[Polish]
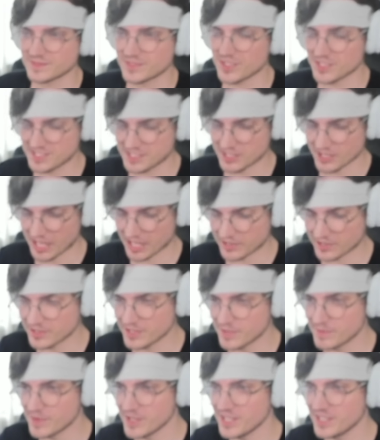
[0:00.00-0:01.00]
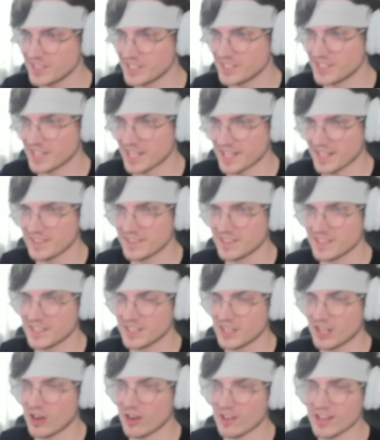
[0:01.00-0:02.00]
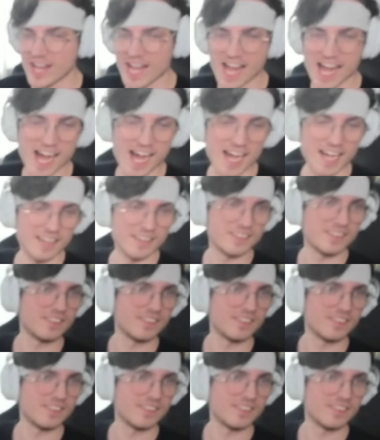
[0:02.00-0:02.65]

To jest co? A to niby inny, nie? Ola!